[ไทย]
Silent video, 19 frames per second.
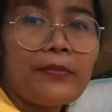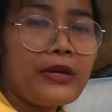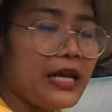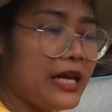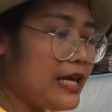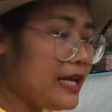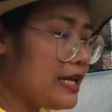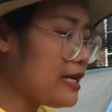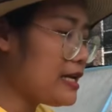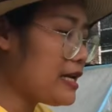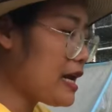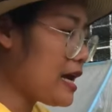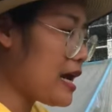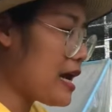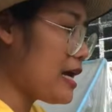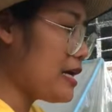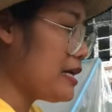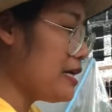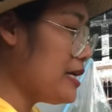ดินนะ
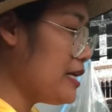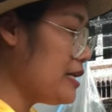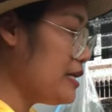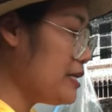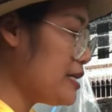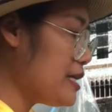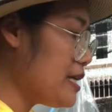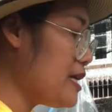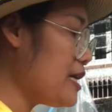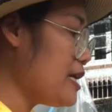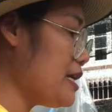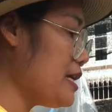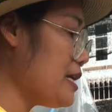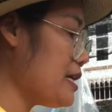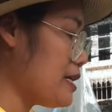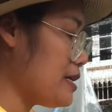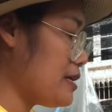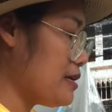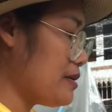คะ ดินที่
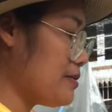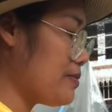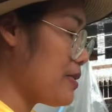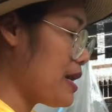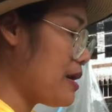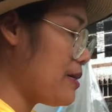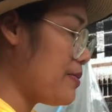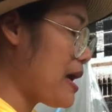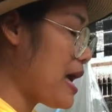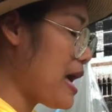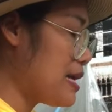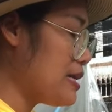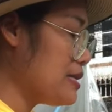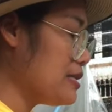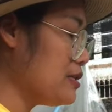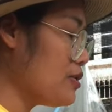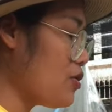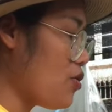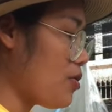พันธพา
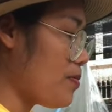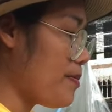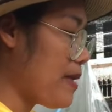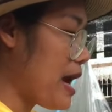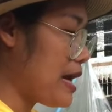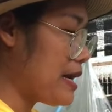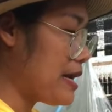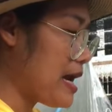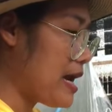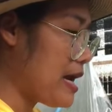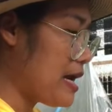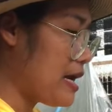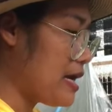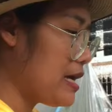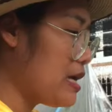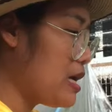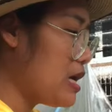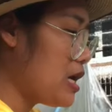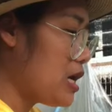ลื้อออกมานะ
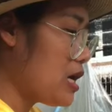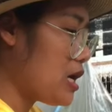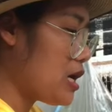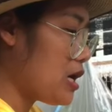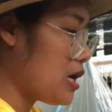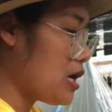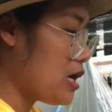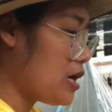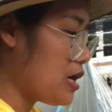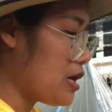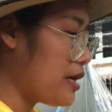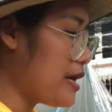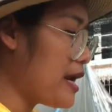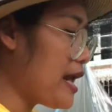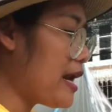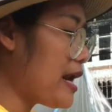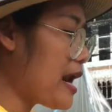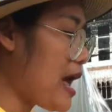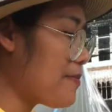
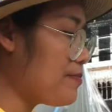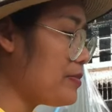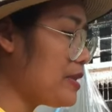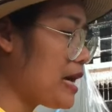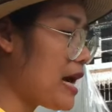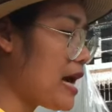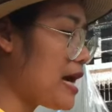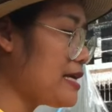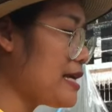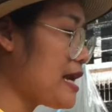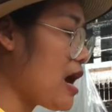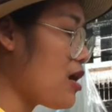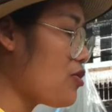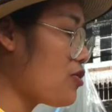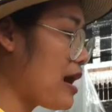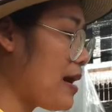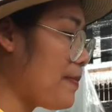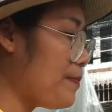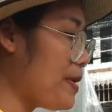แนะนำนะคะ อย่าเอา
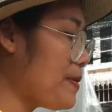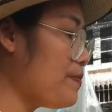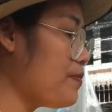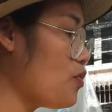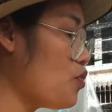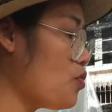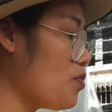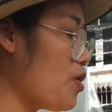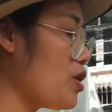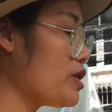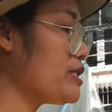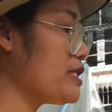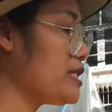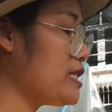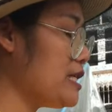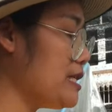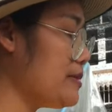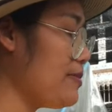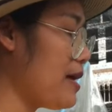กลับไปปลูกบอน
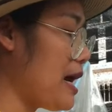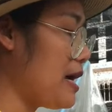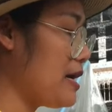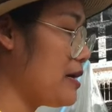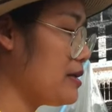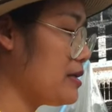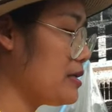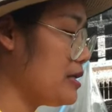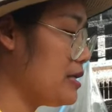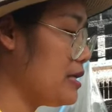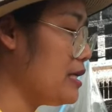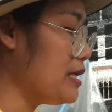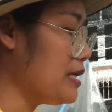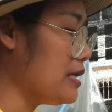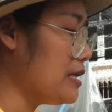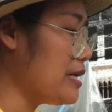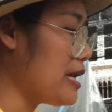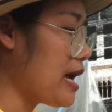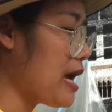สีมาอีก
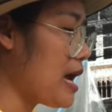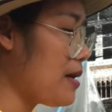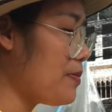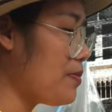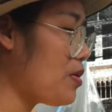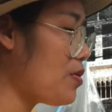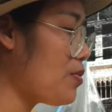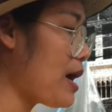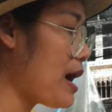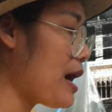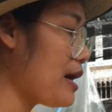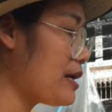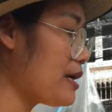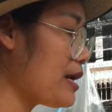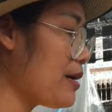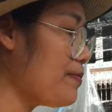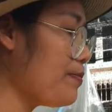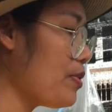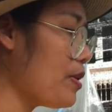นะคะ เพราะว่า
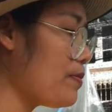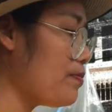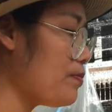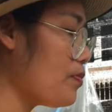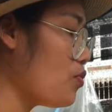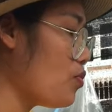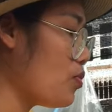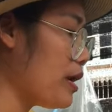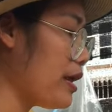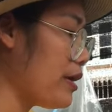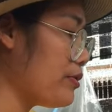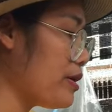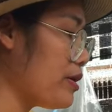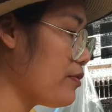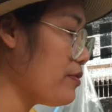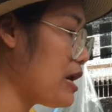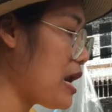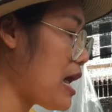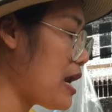ถ้าไปปลูกแล้ว
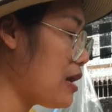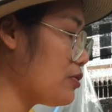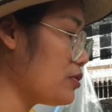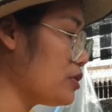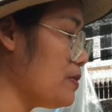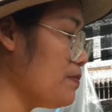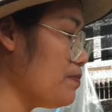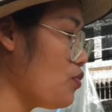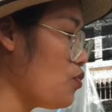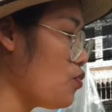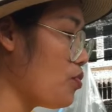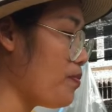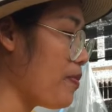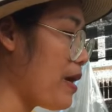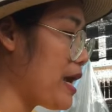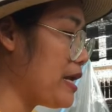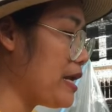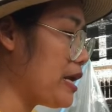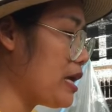ยเวลาเราที่ปลูก
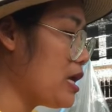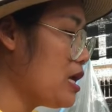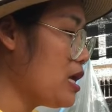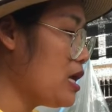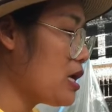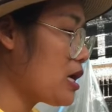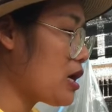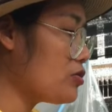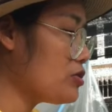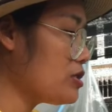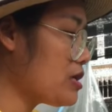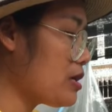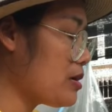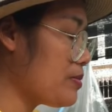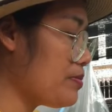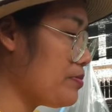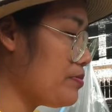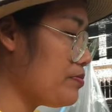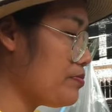ไปเนี่ยเขาจะ
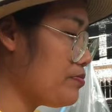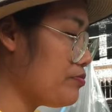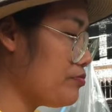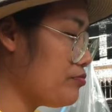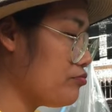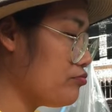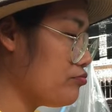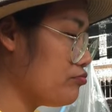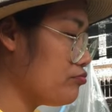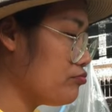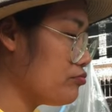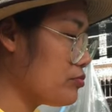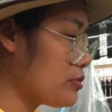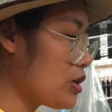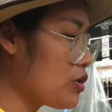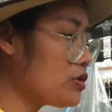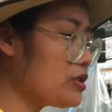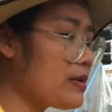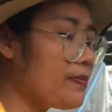
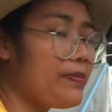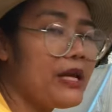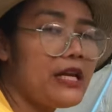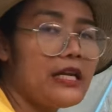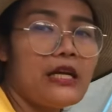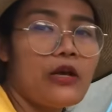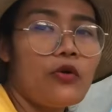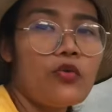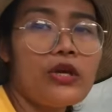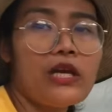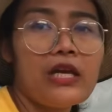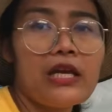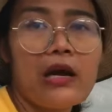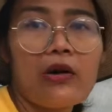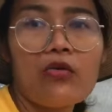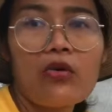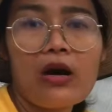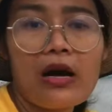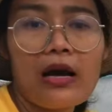เขาจะเป็นเขี
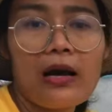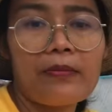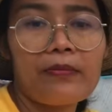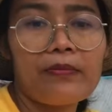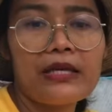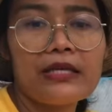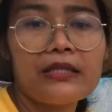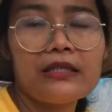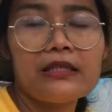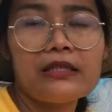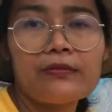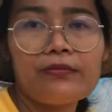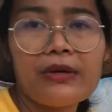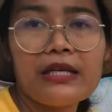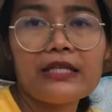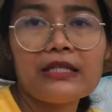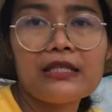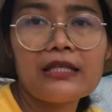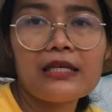ยวๆอะค่ะ เป็น
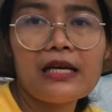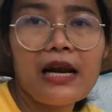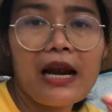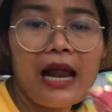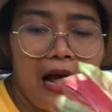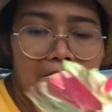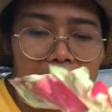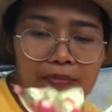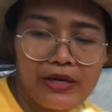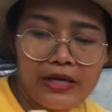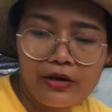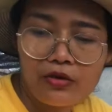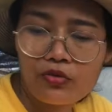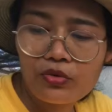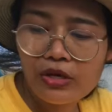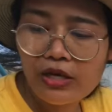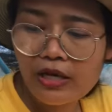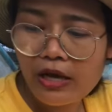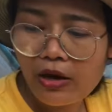เป็นเชื้อราเป็น
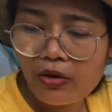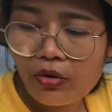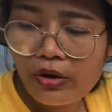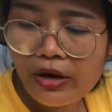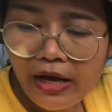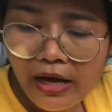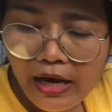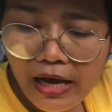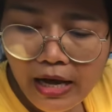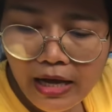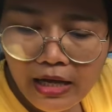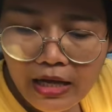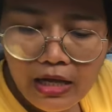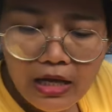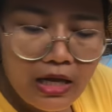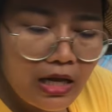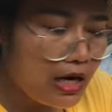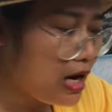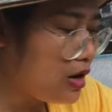เขียวๆนะคะ
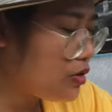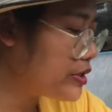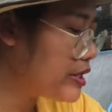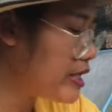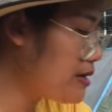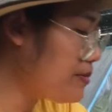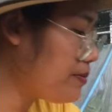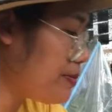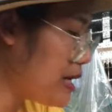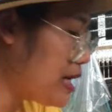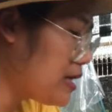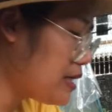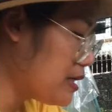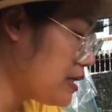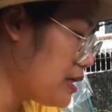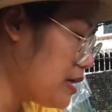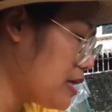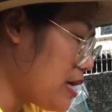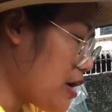เราทิ้งไปเล
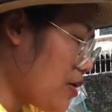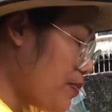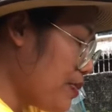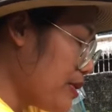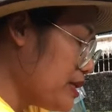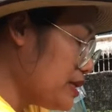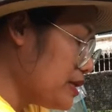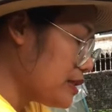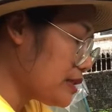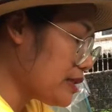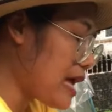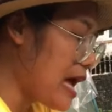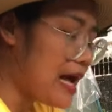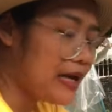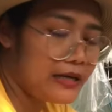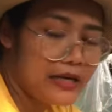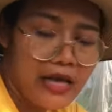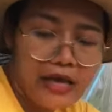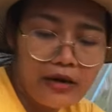ยแล้วพึ่งตา
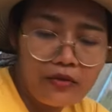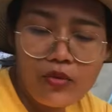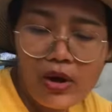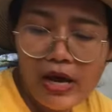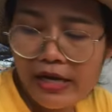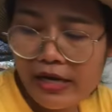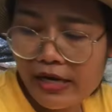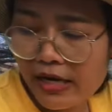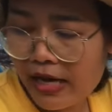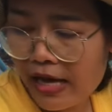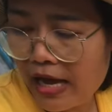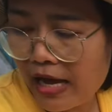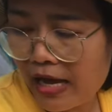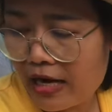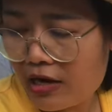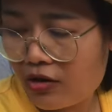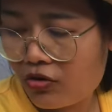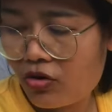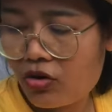กแดดไว้นะคะ
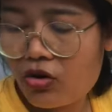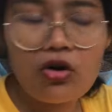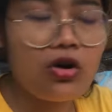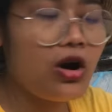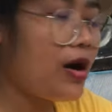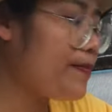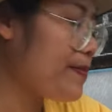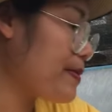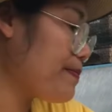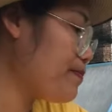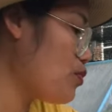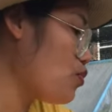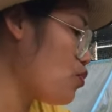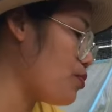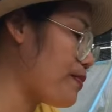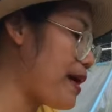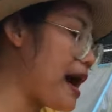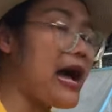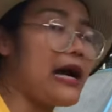แล้วก็เอาไปปลู
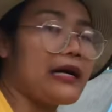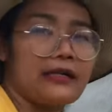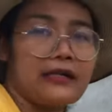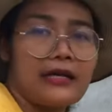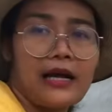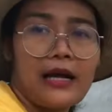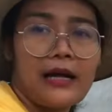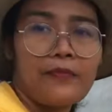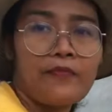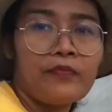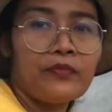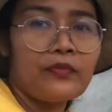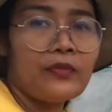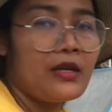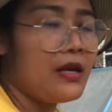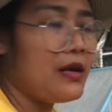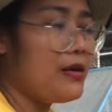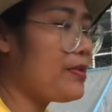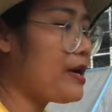กผักค่ะ
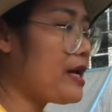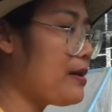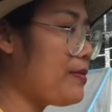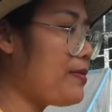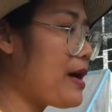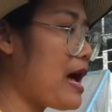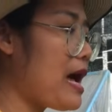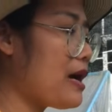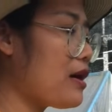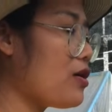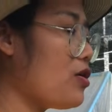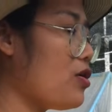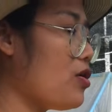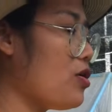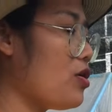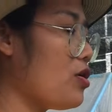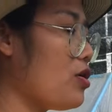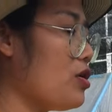พันธพาก็